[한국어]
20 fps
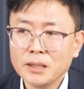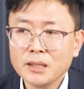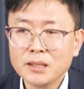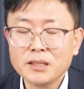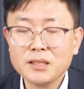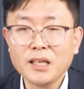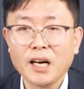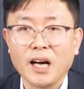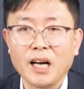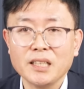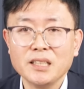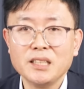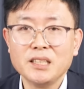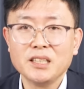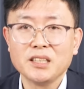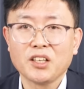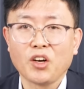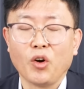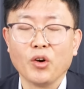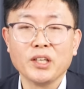그
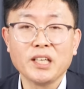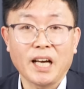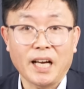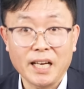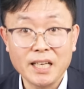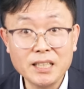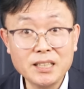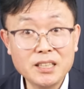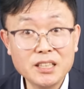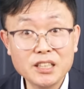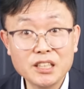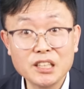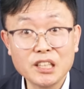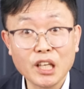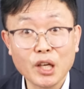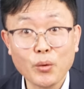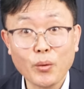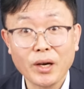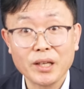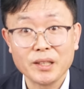안이 거의 IT
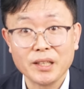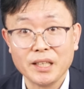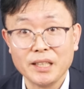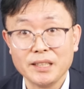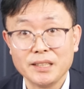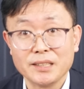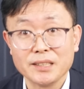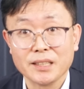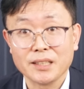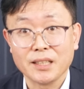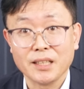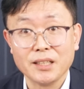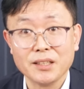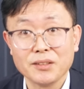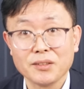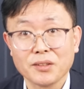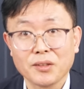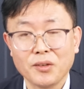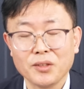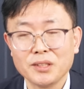기계화되어
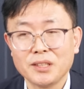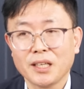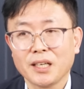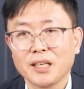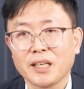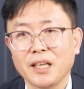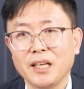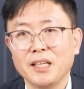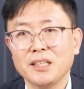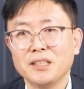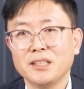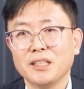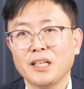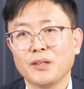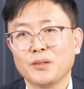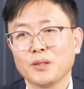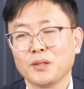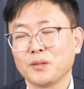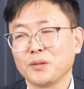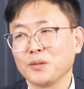있잖아요. 거기다가 걔네들이
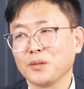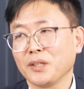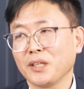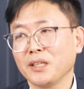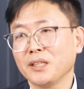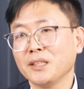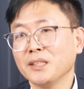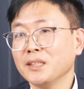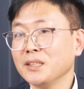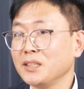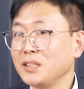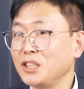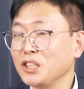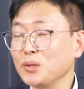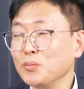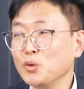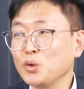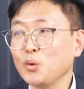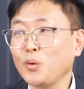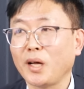내세웠던 게,
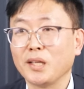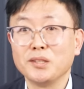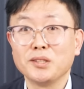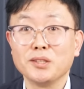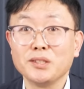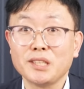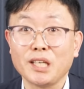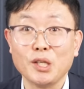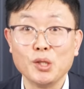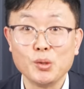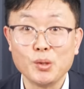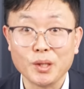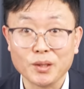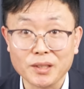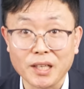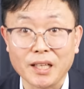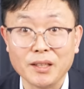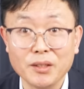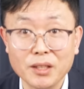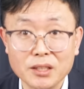지금도 완전
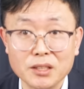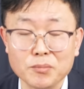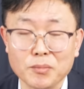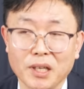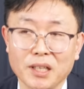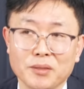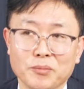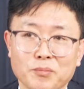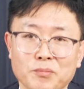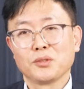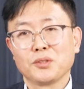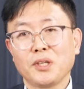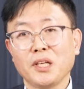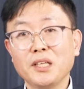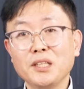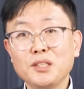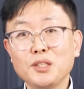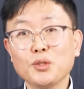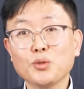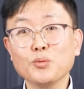자율주행은 안 되지만
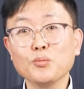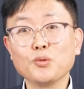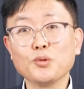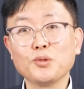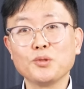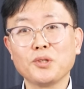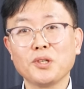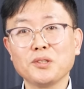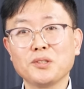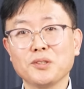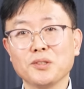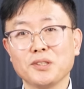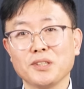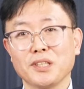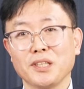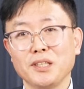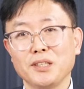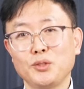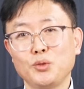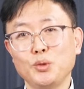걔네들이 꿈꾸는 건
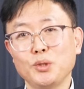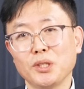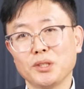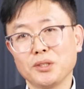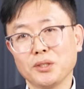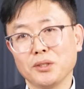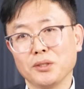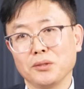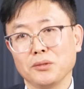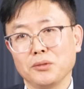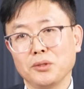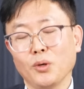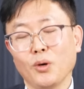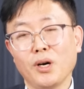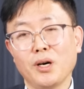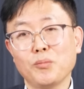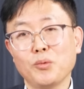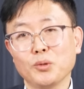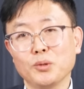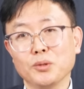그거잖아요. 뒤에서
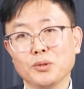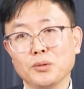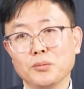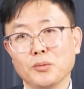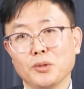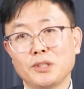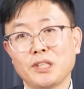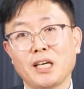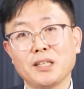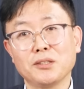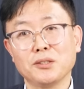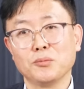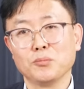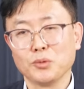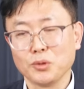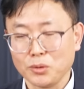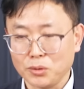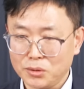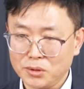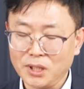영화 보든 뭐 자든
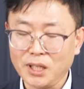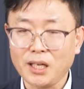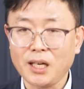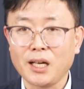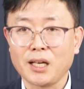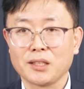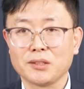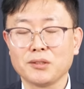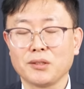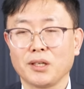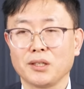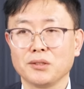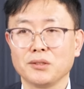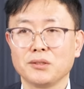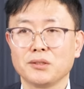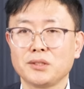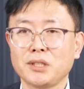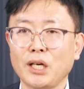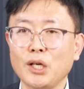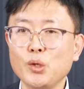뭐 차가 알아서
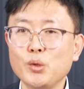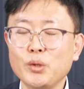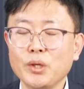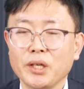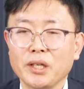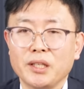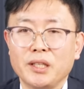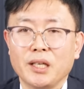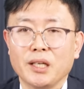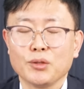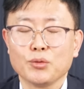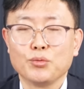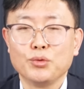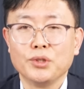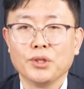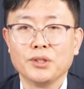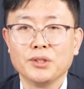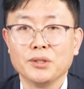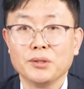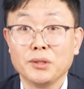가는 자율주행에 대한
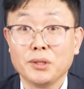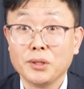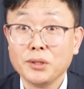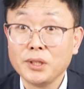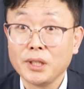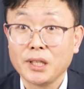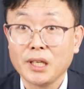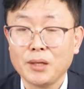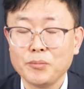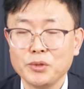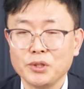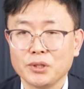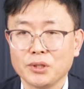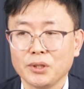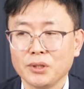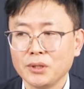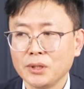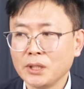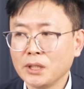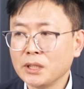구현, 이런
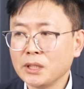얘기하면서